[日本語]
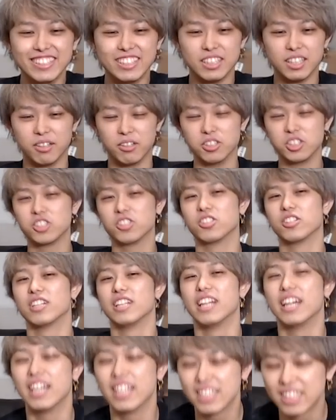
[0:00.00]
お仕事で、
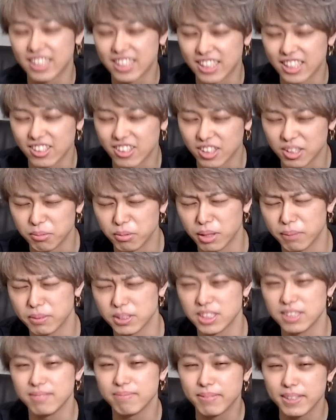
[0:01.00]
ね、会った方とかにもやっぱ
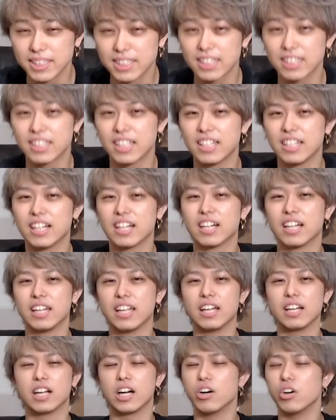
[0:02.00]
心配されたり、なんか
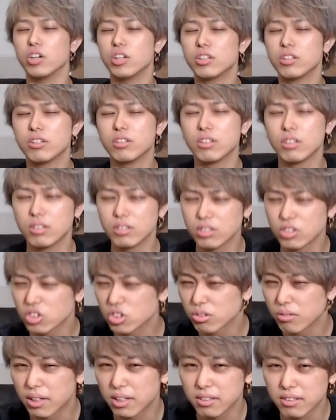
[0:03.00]
ね、顔色ちょっ
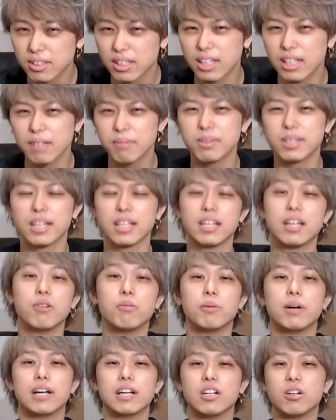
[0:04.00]
と悪くねみたいな
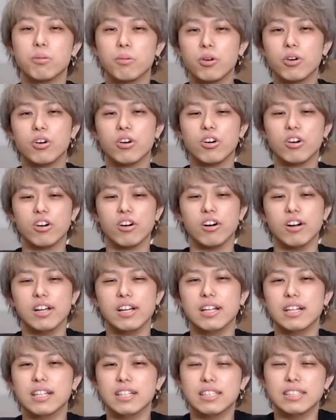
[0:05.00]
思われるのも、
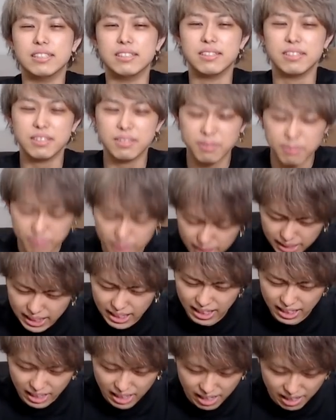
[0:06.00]
うん、まあな
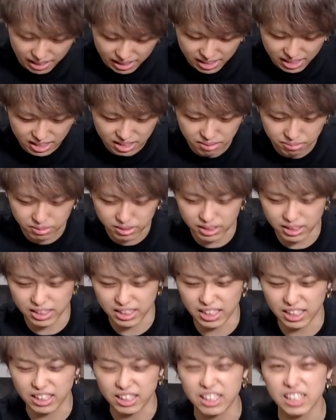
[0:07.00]
んかいい気分に
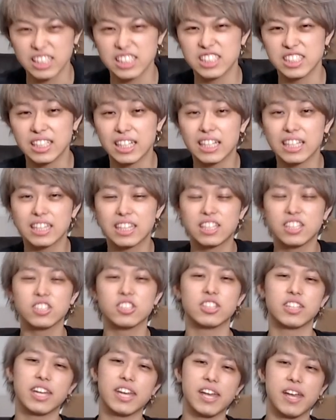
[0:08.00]
はなんないしなっていう
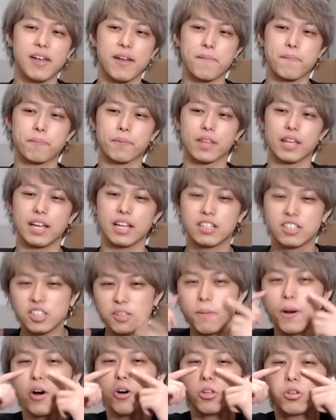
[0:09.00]
ので、え
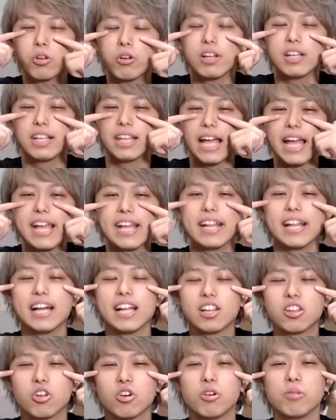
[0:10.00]
クマを取りたい
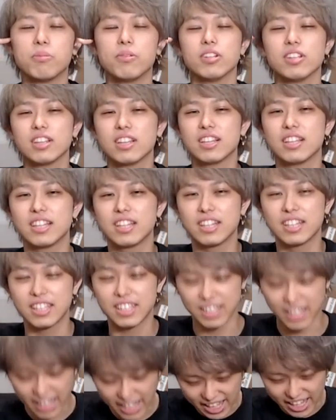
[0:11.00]
なと思っ
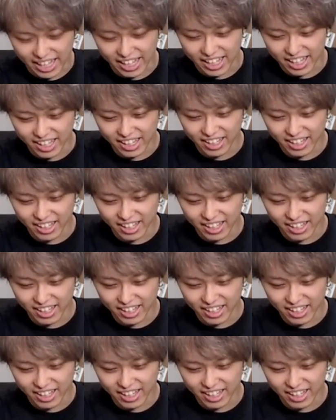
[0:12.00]
て